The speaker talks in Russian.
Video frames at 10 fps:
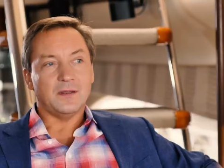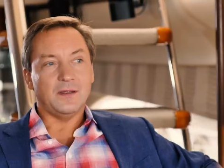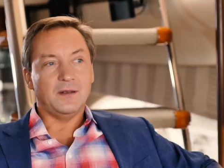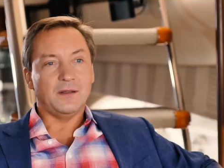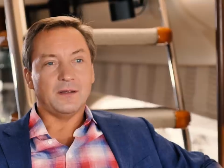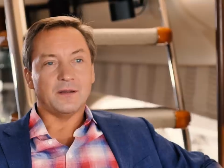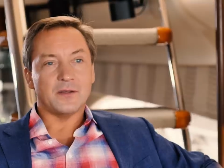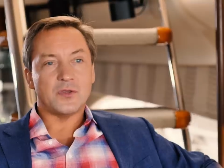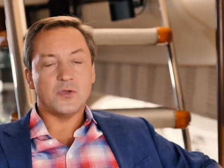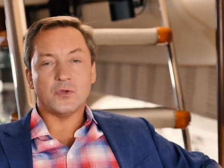
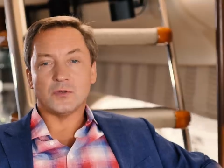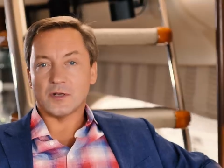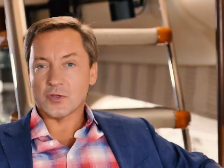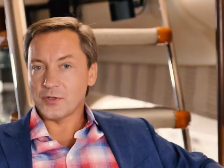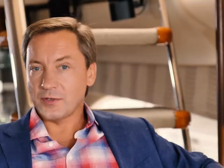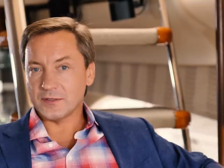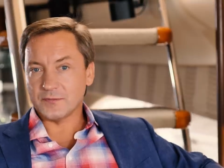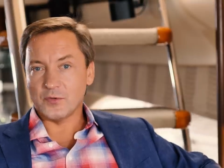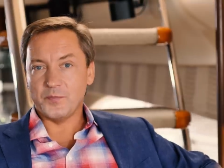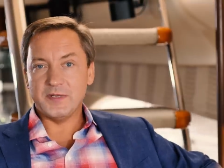или чуть-чуть расширить
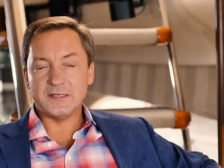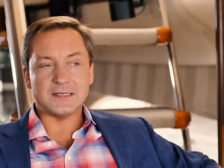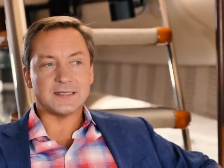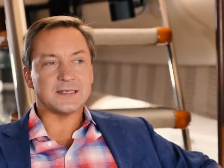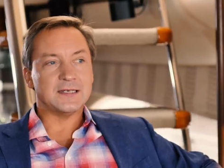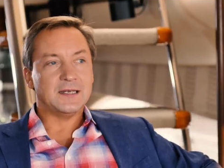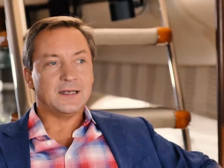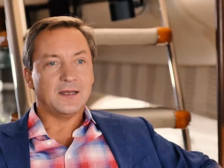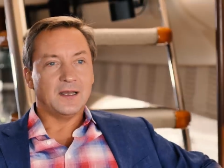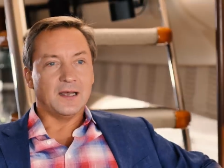свой бизнес,
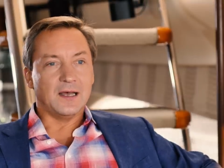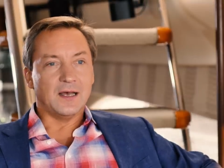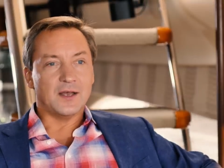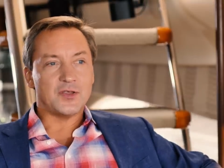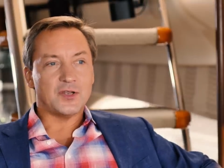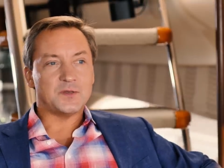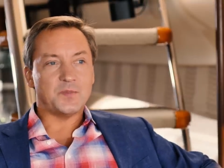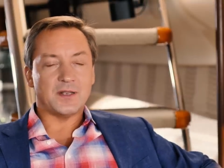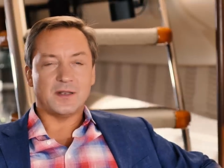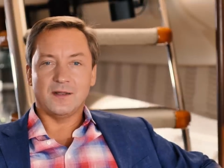а через
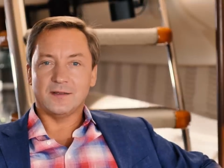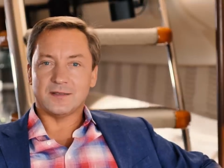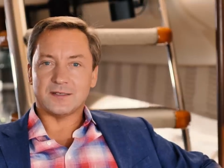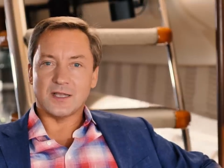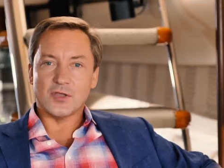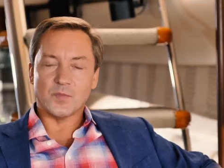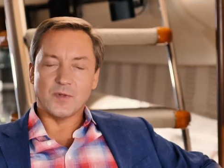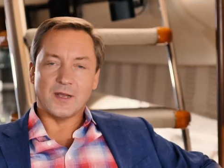пять лет ты станешь